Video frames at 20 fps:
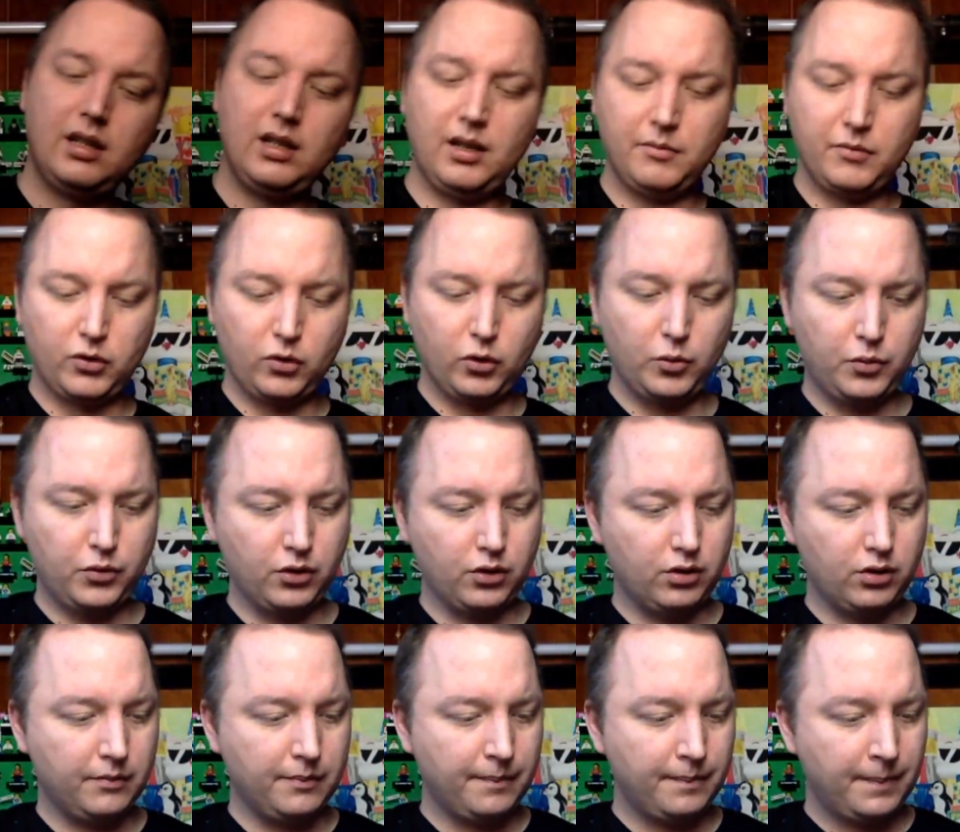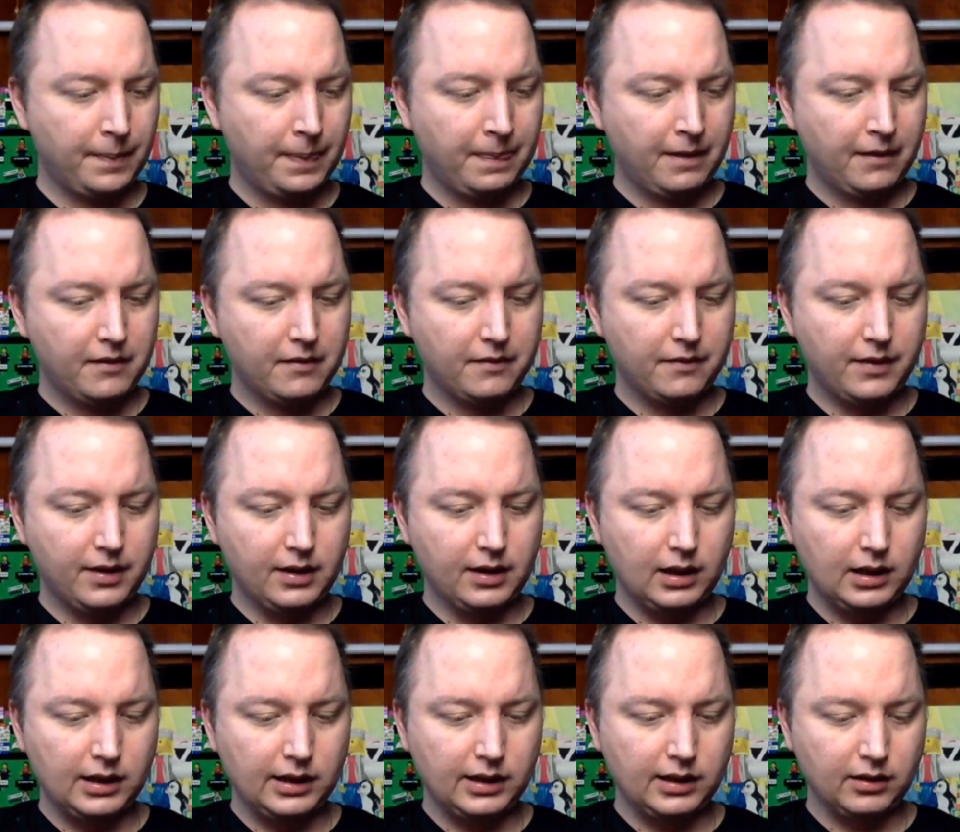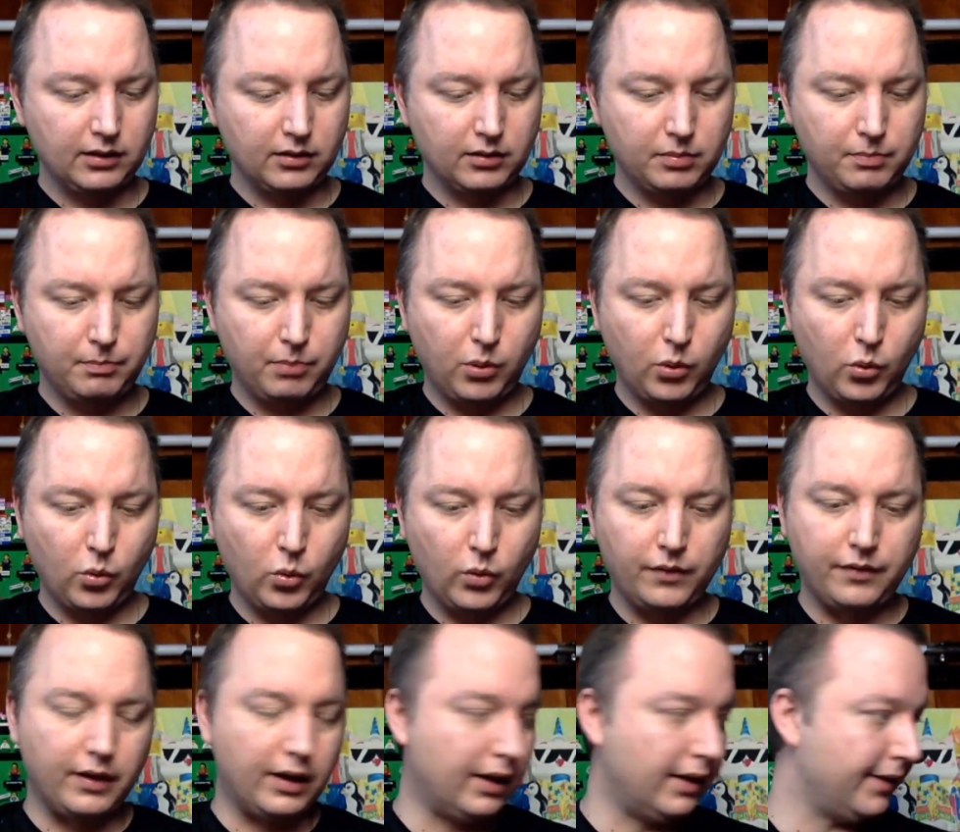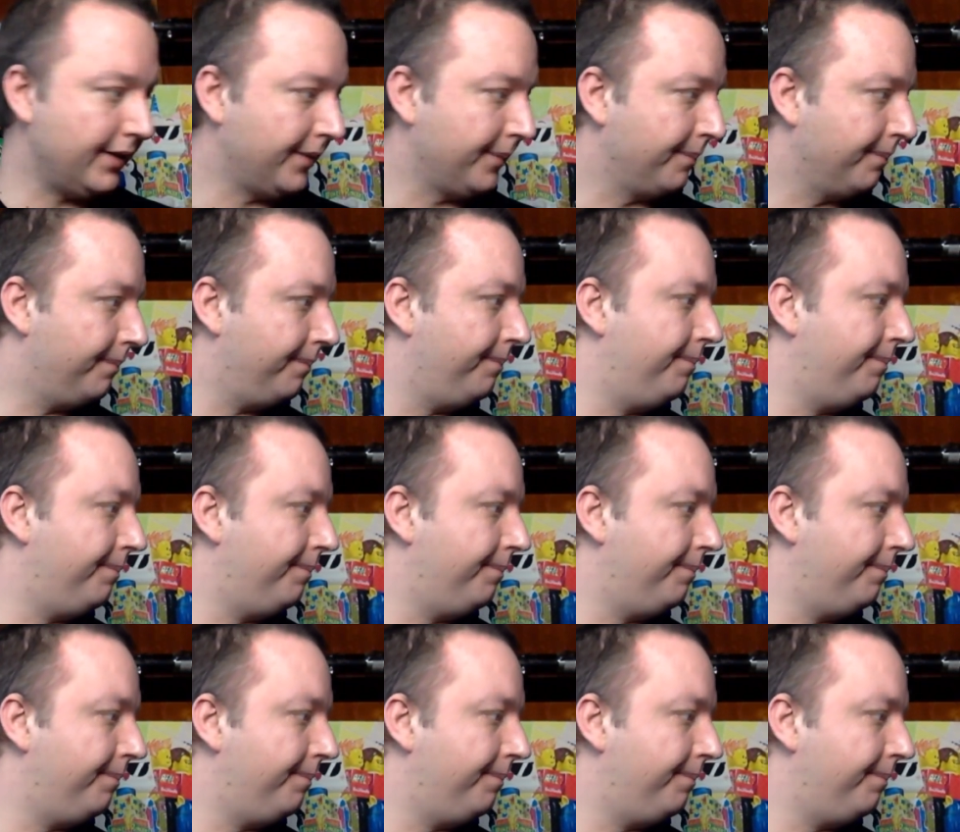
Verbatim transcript: Die haben so hübsche winterliche Pullover an.